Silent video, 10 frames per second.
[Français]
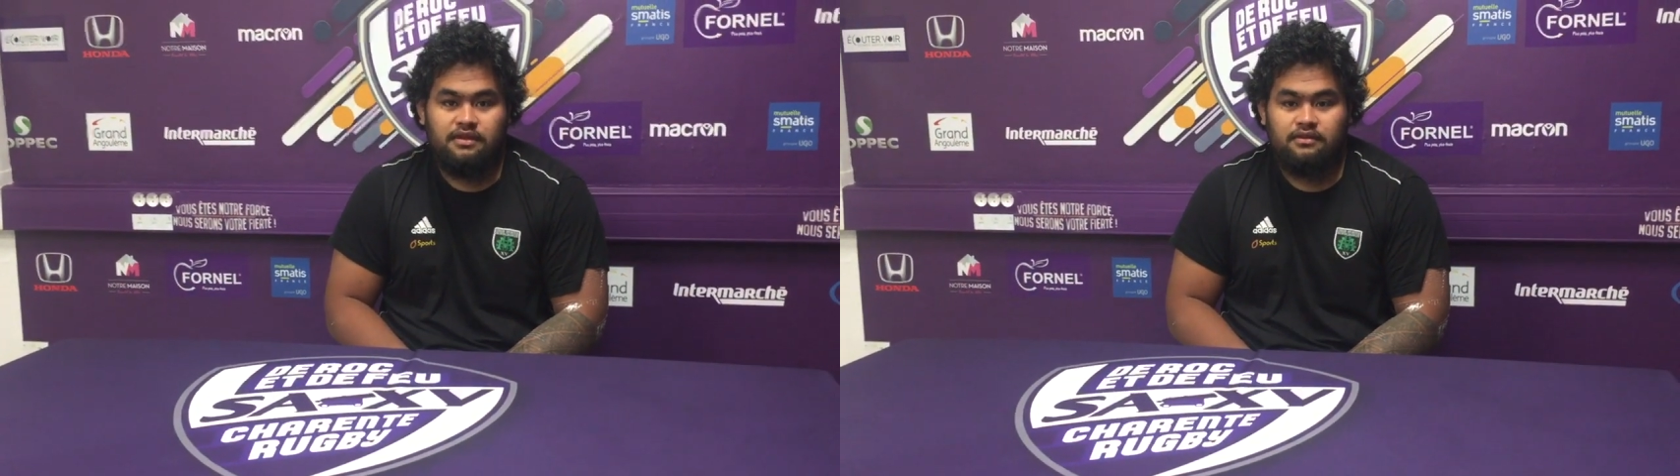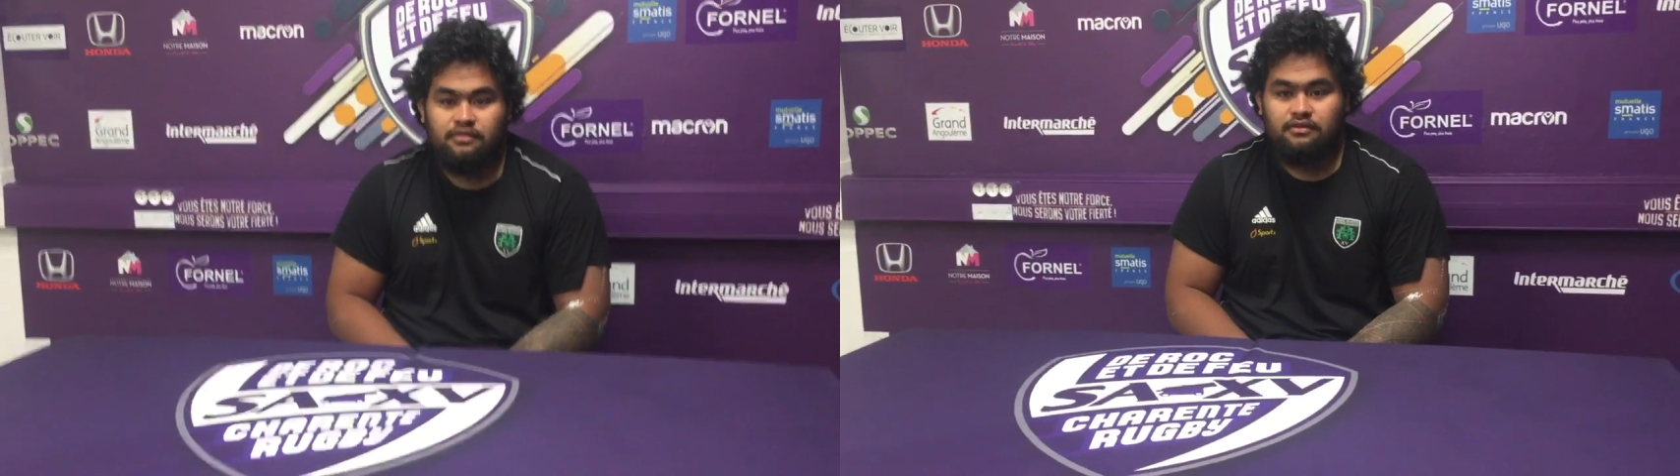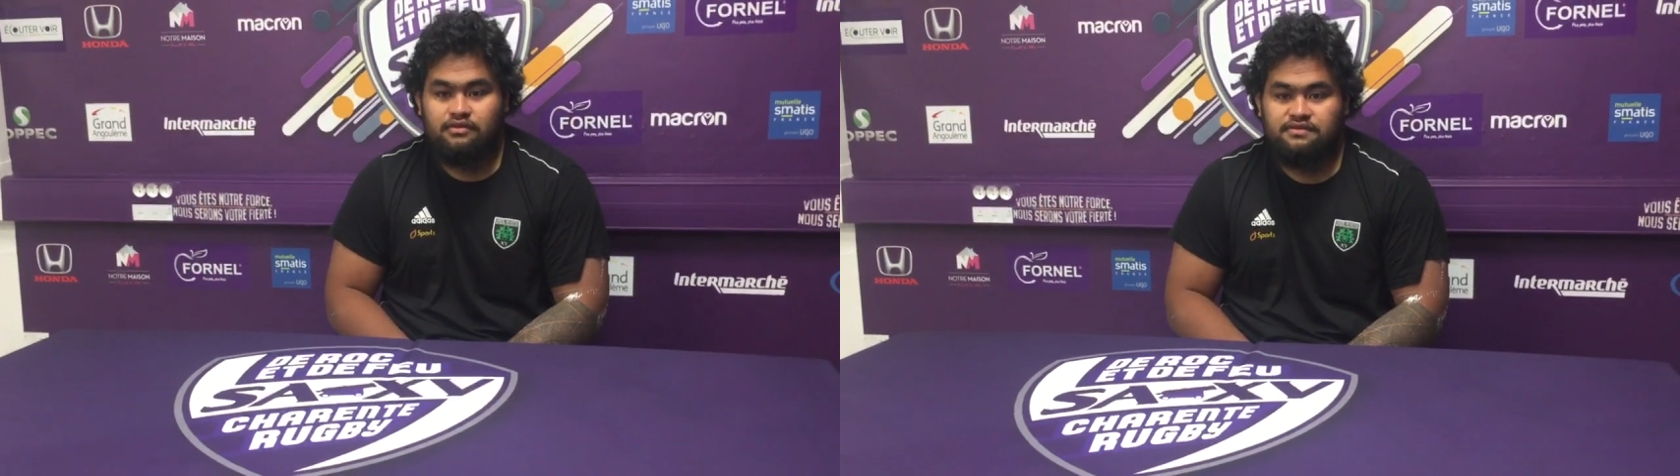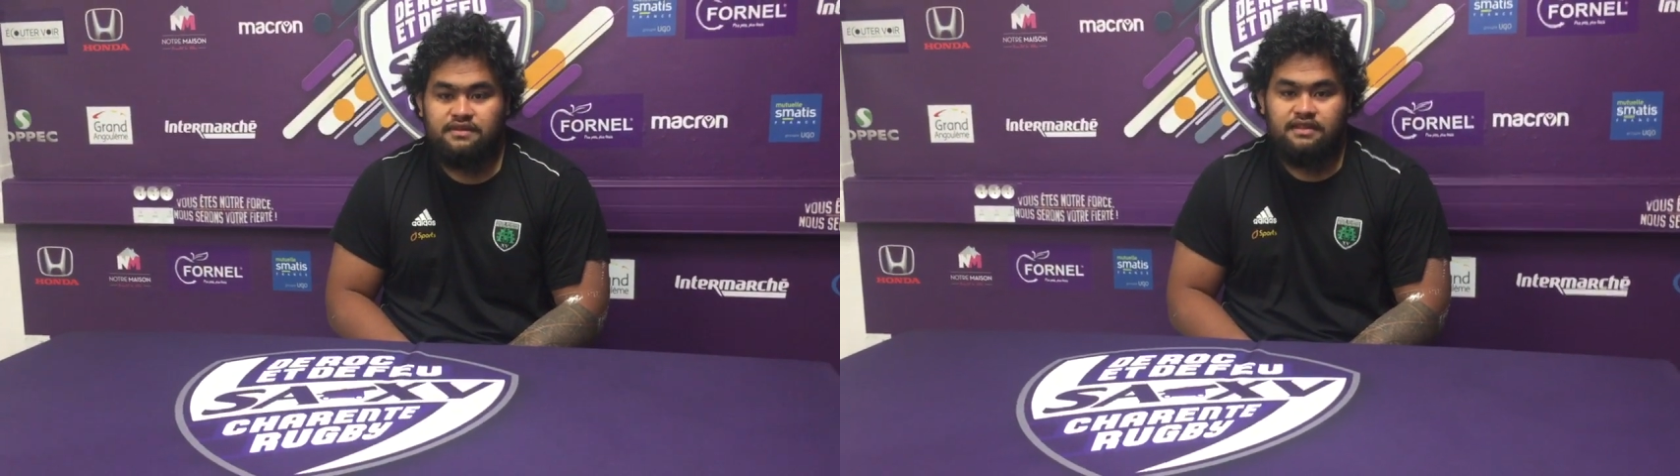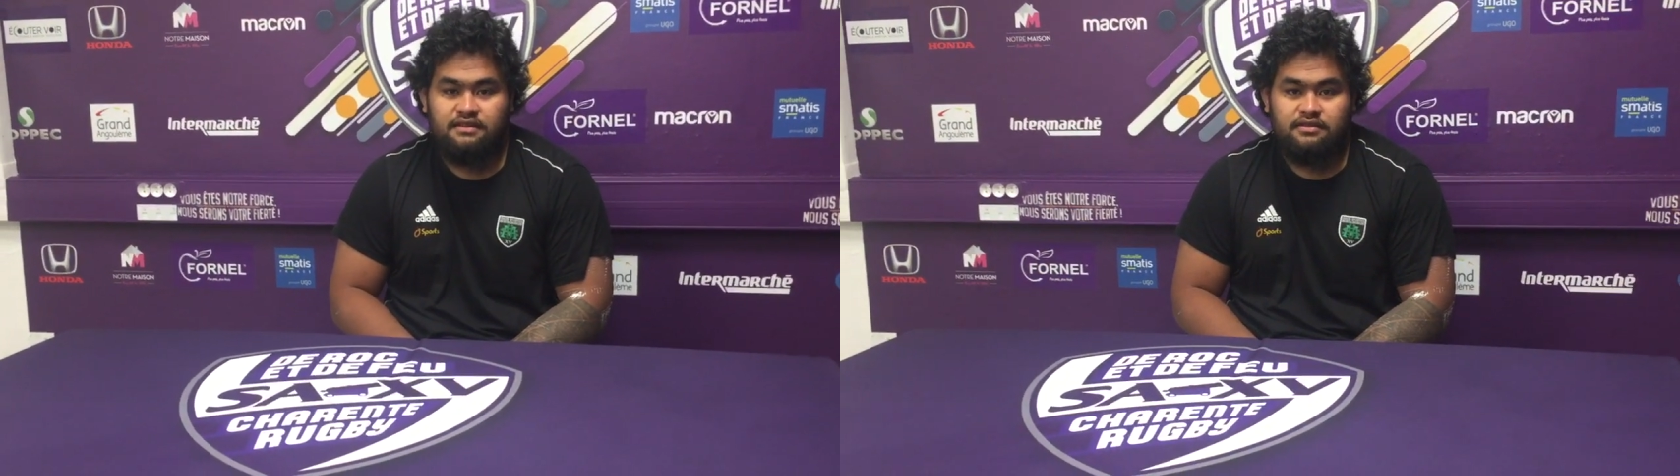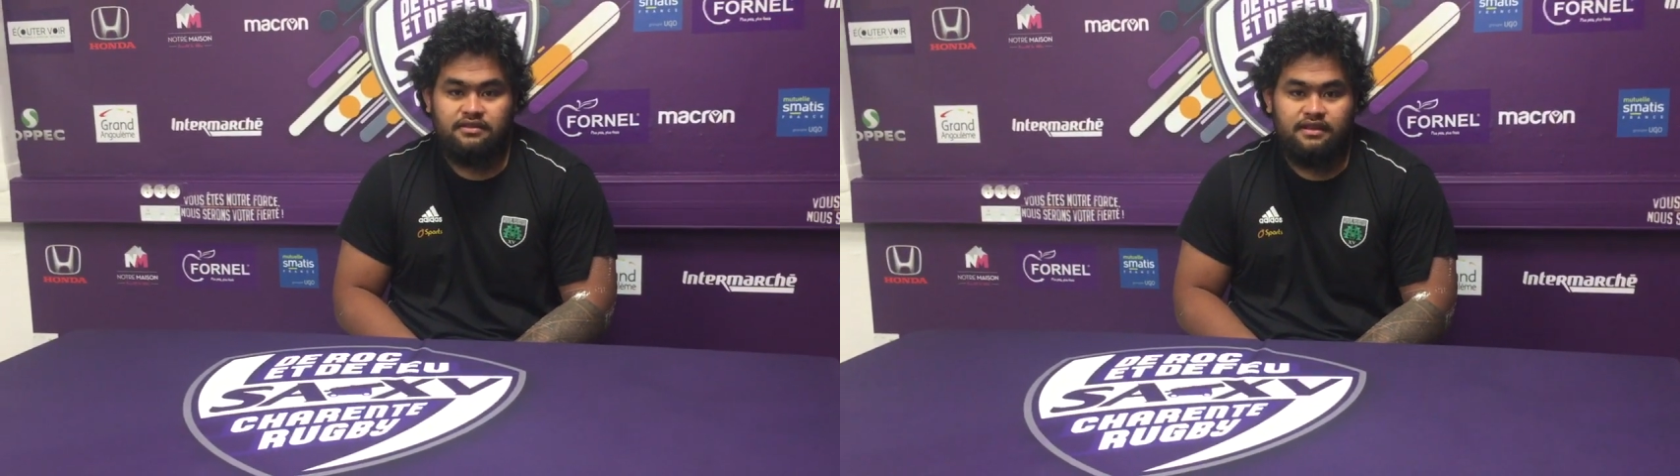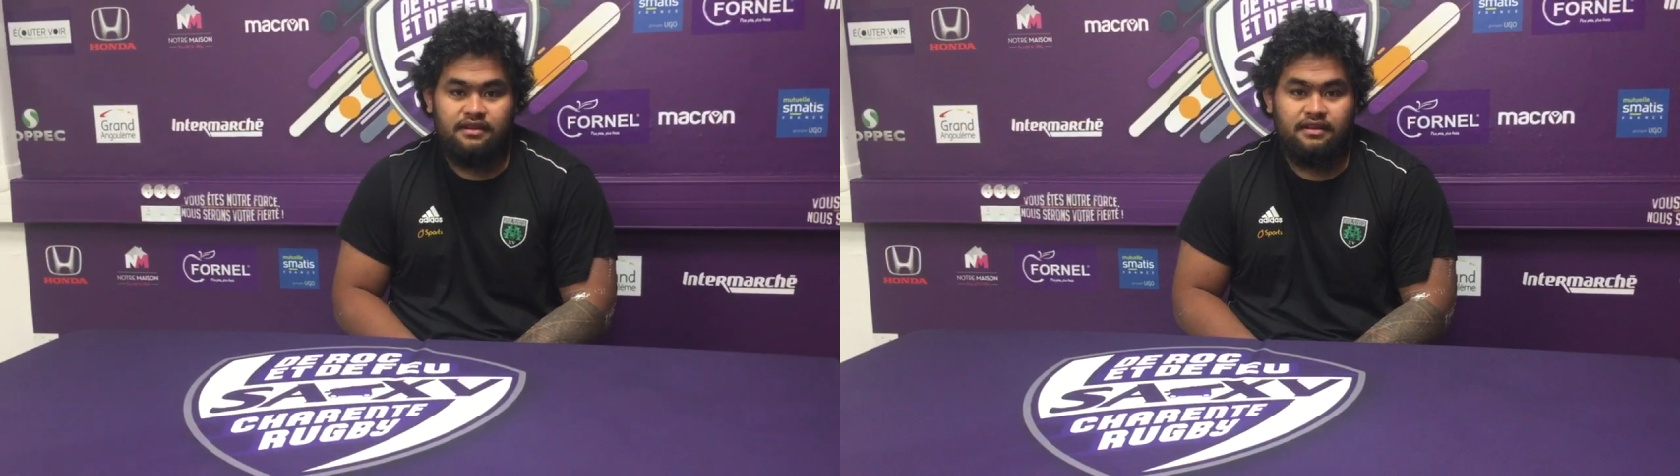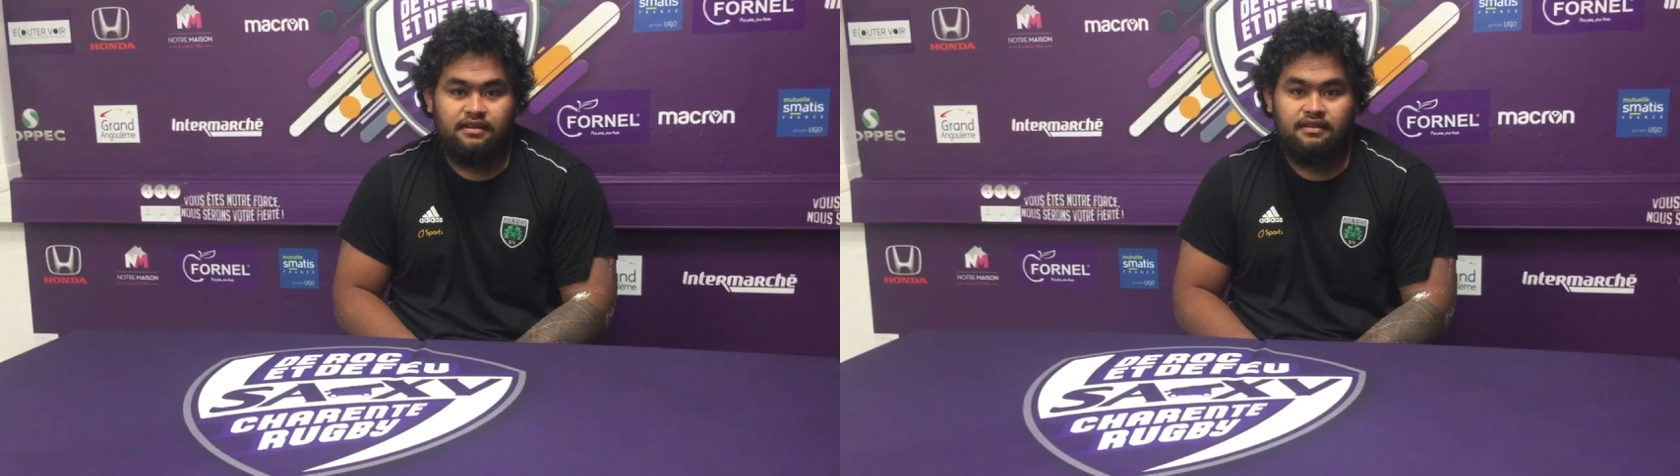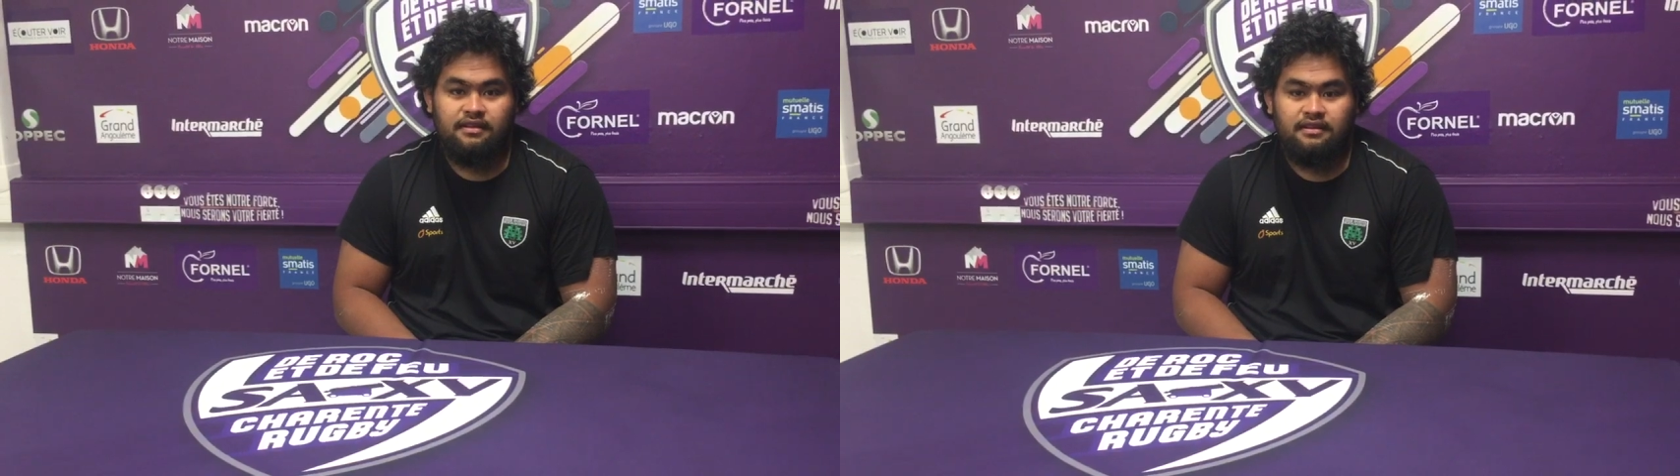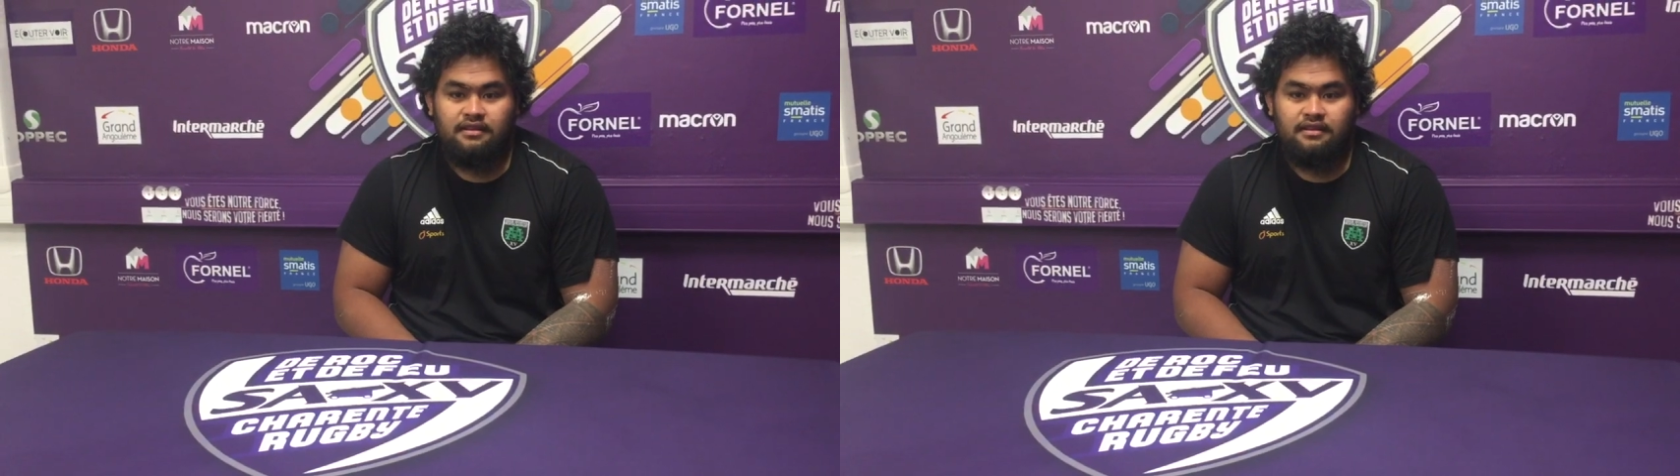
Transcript: de se vider sur le terrain et